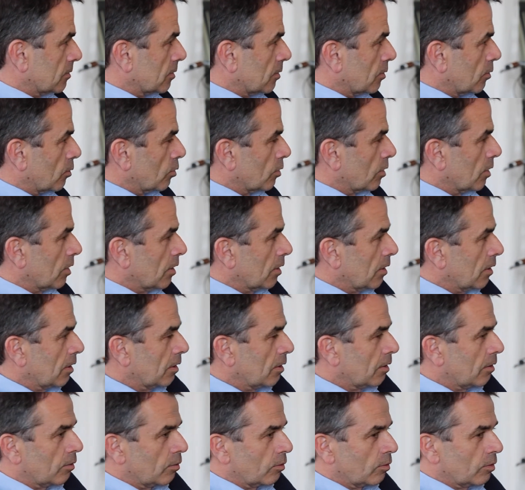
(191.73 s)

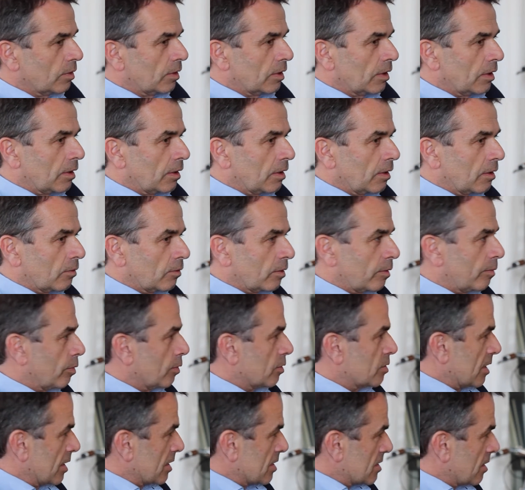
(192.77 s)
oder, oder, oder
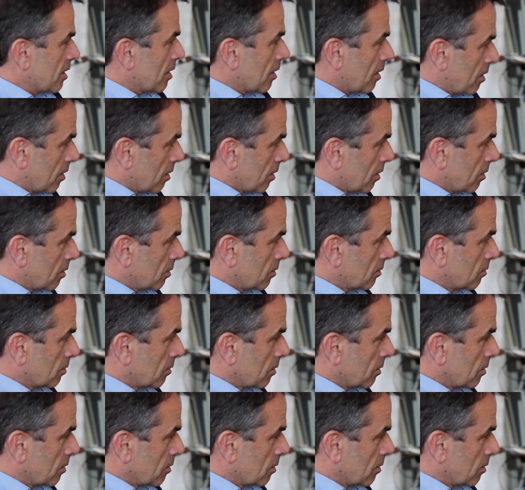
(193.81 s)
Prozesstechnik,